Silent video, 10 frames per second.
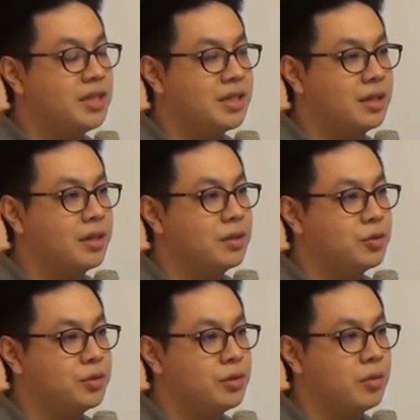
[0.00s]
以前的，
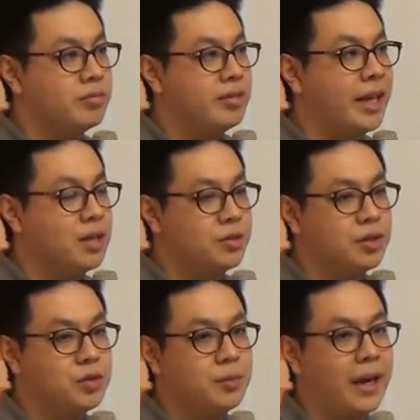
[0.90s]
就是从你可以从
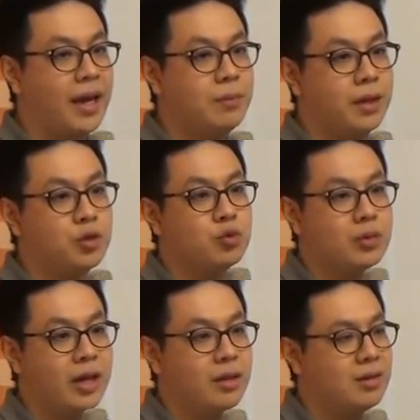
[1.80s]
那个是排行榜的
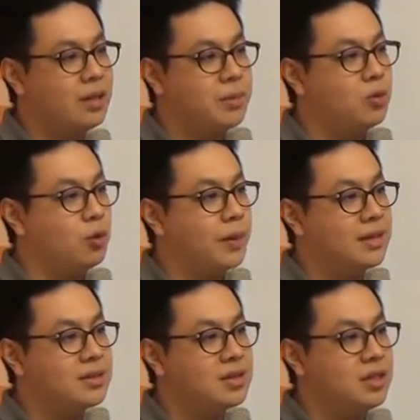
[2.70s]
书看到，大概民国
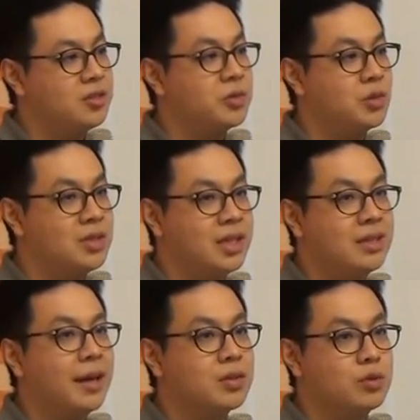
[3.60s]
八十几年、九九几
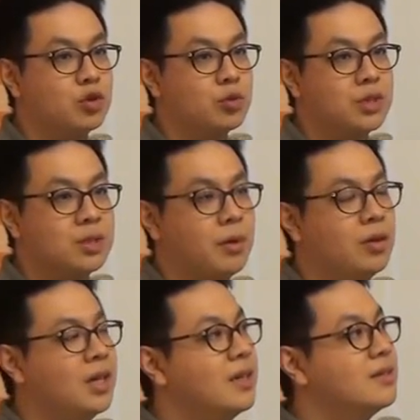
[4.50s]
年那个时候的书是什
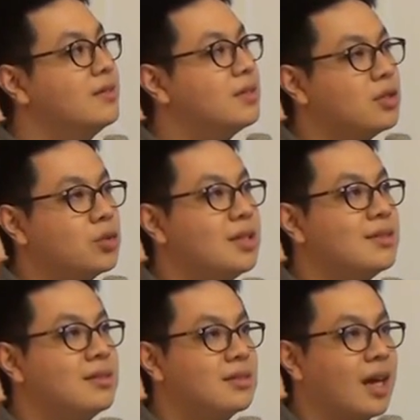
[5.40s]
么“四十
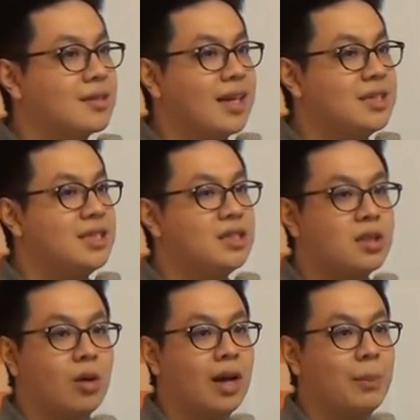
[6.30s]
岁职场再启
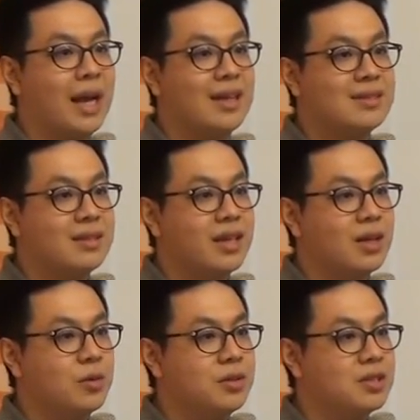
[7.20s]
动”啊、不啦之类
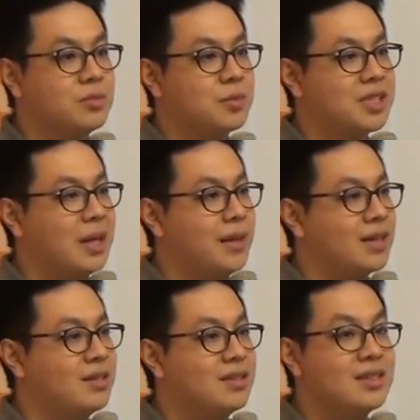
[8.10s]
的，或者什么什么“下半
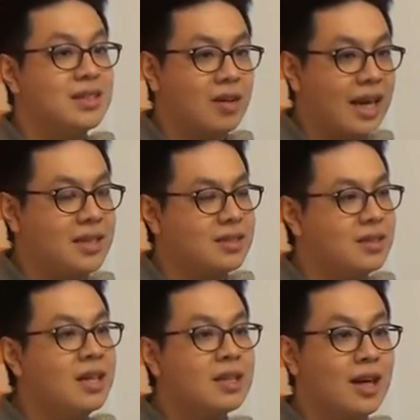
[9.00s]
场人生正要开
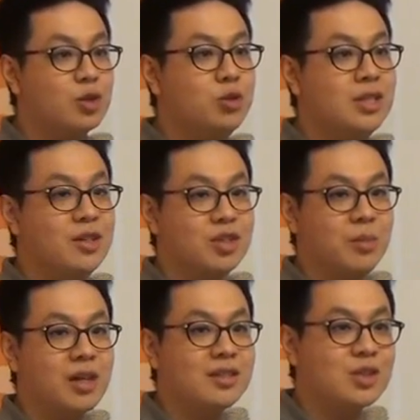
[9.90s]
始”，到最近有
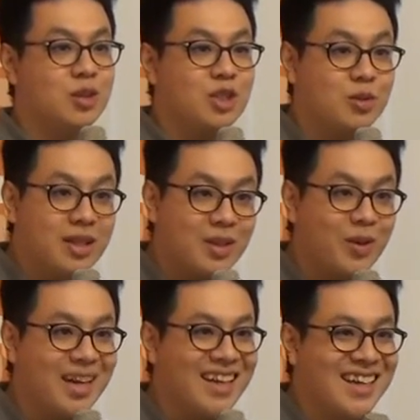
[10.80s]
什么“二十岁就定
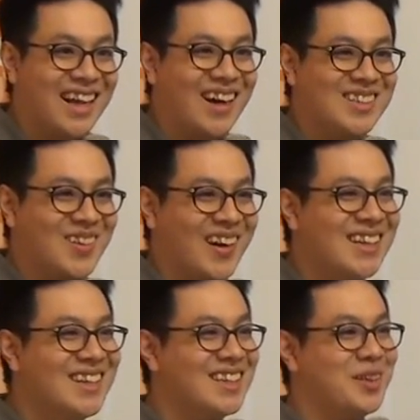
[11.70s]
位”，然后什
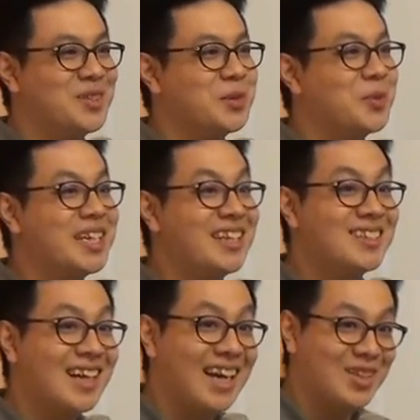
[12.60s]
么，然后什么什么“
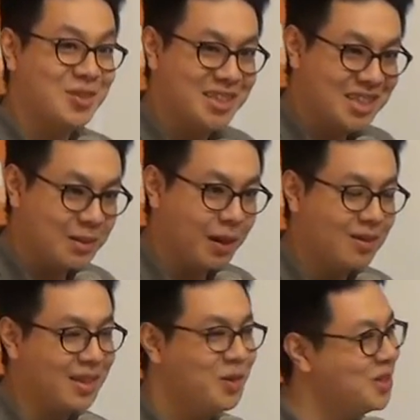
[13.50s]
赢在大学起
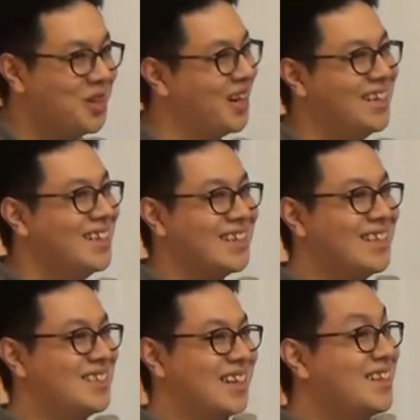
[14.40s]
跑点”，或者
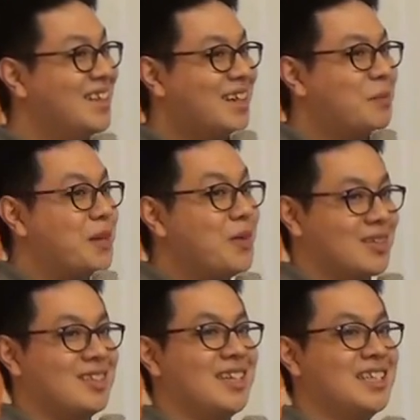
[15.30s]
那人的那个迷惘
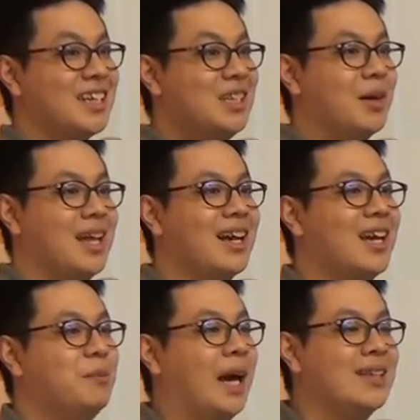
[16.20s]
是提前，以往大家
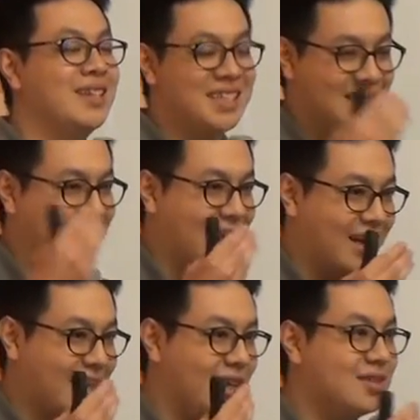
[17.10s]
可以埋一眼睛，干干
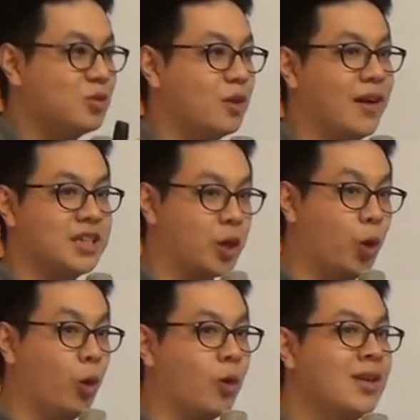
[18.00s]
干干到四十岁，发现
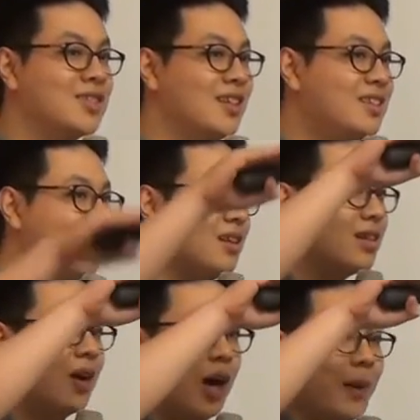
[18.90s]
哟，升迁的
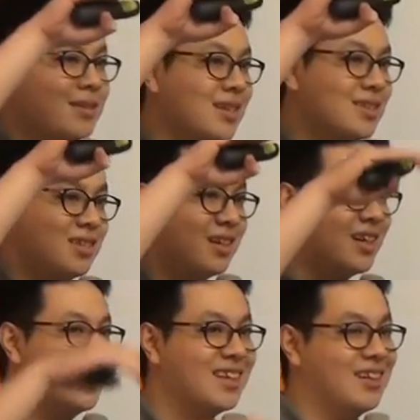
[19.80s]
天花板在这
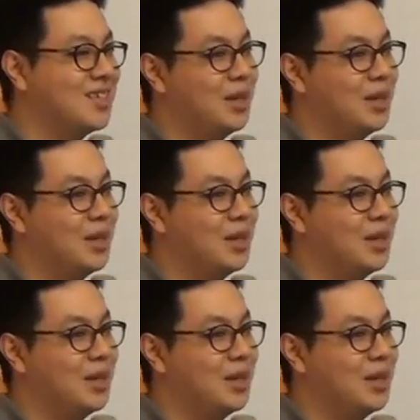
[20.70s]
儿，然后